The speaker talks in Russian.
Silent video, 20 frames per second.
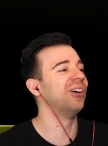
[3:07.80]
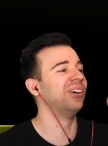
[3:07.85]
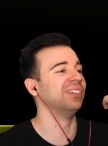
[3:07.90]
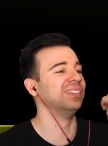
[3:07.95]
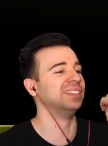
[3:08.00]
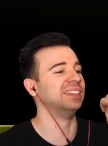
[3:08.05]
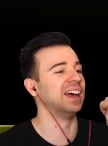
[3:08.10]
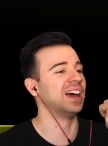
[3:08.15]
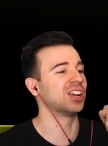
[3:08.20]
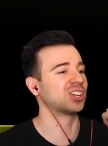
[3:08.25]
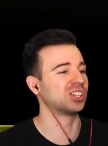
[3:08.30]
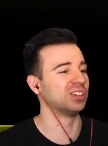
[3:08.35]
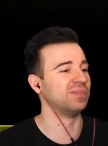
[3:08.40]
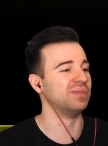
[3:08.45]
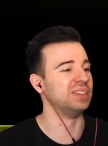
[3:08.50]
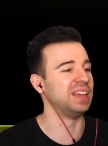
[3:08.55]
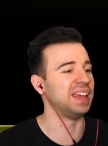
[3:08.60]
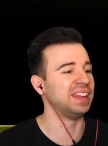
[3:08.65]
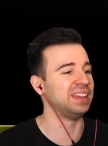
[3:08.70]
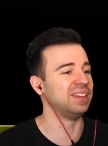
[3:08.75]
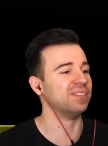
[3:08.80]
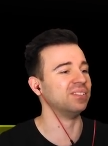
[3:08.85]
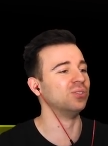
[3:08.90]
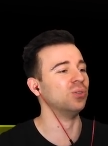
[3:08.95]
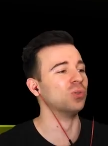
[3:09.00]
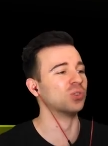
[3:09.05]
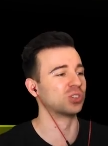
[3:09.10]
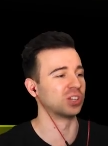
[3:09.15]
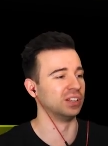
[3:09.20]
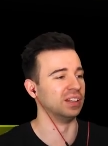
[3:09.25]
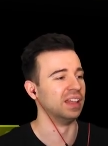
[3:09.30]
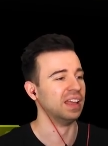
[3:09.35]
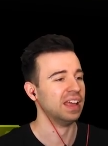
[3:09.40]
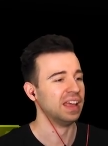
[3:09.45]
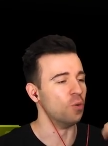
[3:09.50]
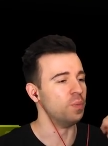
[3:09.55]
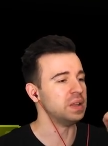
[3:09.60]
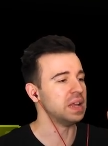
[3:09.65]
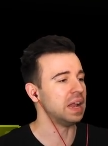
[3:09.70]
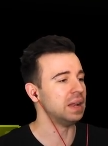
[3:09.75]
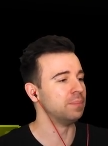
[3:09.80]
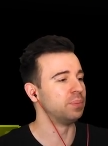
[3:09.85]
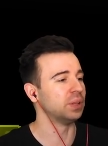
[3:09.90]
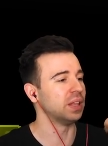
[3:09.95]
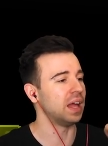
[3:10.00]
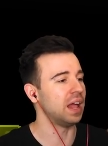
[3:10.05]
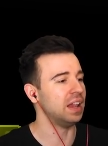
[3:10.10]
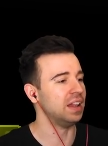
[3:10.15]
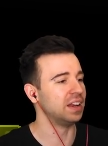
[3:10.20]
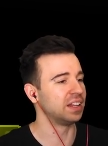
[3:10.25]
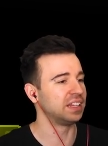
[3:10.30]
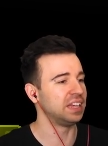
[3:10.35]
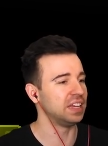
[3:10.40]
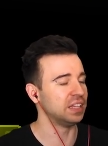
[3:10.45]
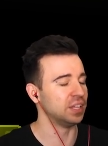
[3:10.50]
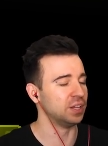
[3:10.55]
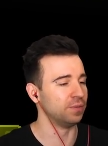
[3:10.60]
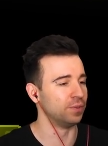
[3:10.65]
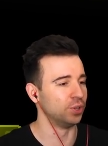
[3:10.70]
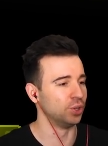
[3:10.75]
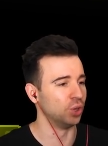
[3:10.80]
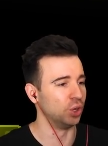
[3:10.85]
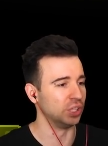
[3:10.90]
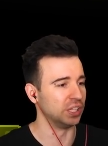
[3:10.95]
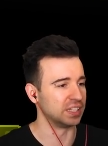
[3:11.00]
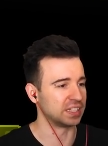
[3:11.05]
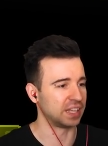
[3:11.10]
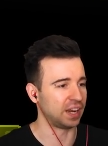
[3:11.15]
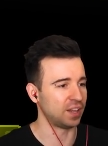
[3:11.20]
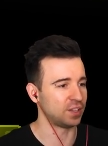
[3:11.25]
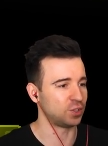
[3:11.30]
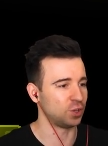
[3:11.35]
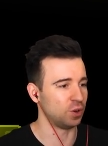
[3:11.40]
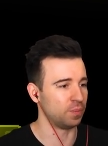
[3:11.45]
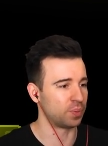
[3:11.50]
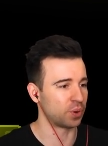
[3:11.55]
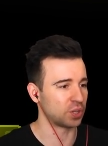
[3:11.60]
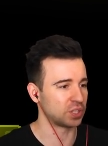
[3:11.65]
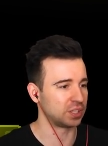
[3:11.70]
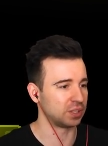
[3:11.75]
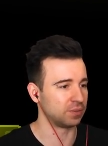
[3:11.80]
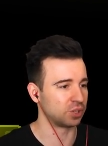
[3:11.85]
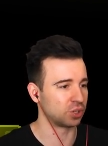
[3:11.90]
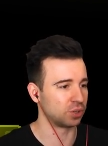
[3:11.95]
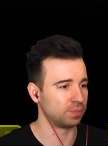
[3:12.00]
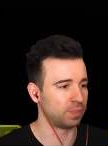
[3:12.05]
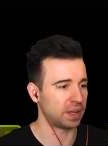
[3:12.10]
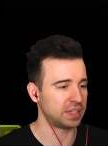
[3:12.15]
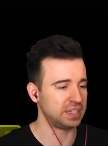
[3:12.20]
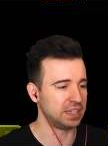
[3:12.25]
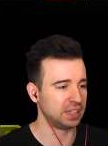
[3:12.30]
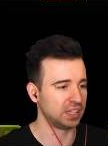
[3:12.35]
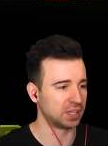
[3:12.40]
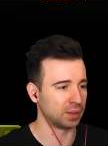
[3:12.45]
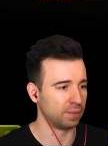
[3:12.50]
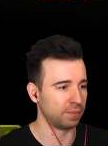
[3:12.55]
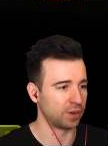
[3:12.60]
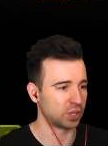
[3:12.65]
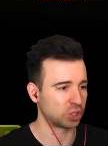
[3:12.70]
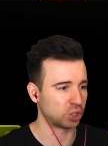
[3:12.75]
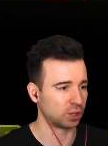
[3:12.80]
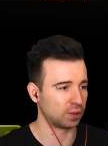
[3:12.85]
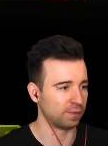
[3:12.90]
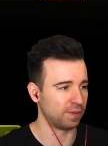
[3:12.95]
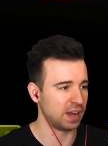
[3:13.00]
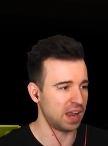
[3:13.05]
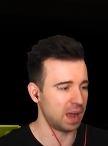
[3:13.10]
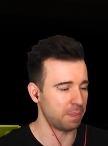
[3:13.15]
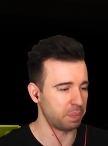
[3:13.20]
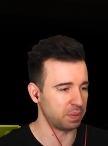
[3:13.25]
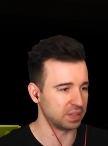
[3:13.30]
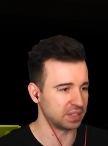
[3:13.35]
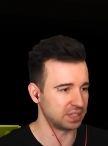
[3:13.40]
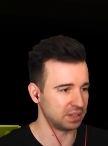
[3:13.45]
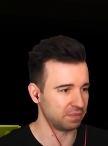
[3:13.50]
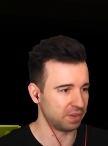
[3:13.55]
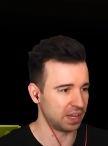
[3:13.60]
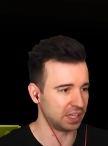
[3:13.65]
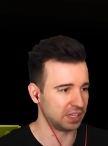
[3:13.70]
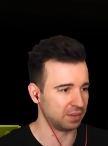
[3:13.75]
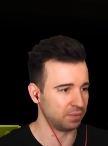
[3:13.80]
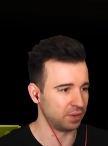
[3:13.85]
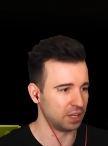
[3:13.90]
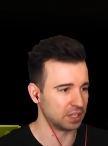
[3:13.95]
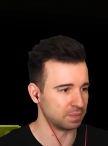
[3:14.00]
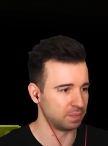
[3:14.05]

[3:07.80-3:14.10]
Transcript: он даже мне не нужен. У меня была аллергия на его ноги. Скорее всего, просто ботинком во что-то вляпался, и поэтому я